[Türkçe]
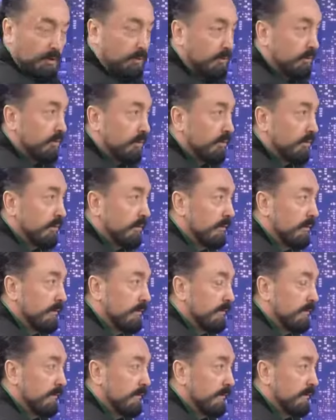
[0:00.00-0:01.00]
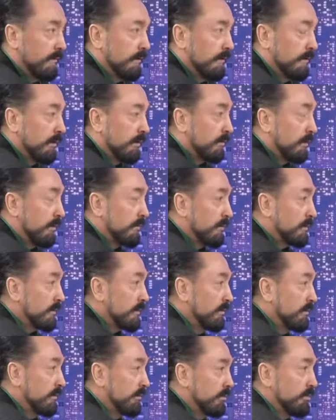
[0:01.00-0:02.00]
diyor, bakıyor. Evet. Adam
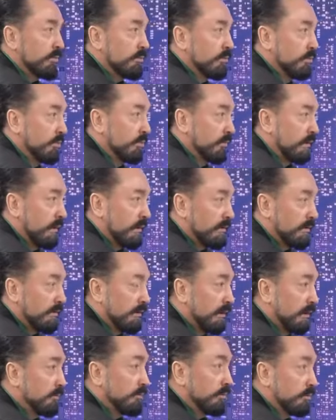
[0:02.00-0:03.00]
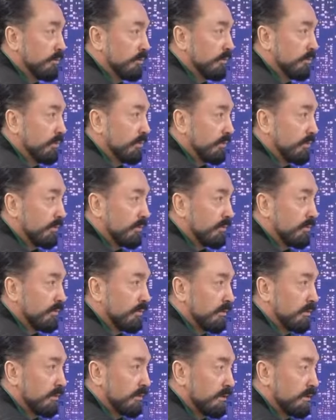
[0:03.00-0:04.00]
da zannediyor ki ruhu var. Halbuki ruhu yok.
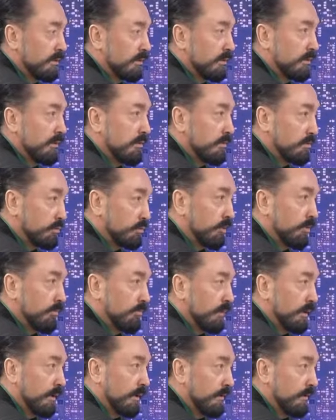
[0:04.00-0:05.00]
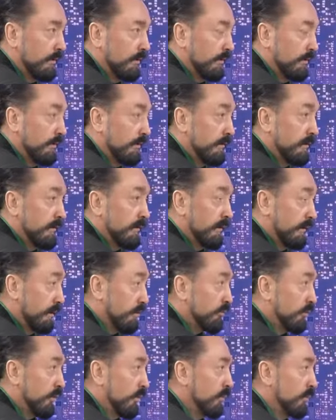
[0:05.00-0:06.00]
Zombi.
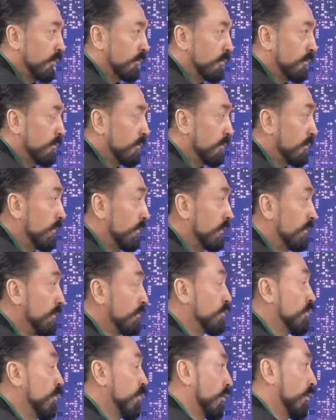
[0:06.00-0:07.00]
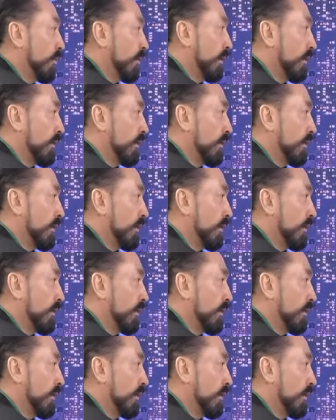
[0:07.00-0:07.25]
E, zombi olduğunu bilse belki çok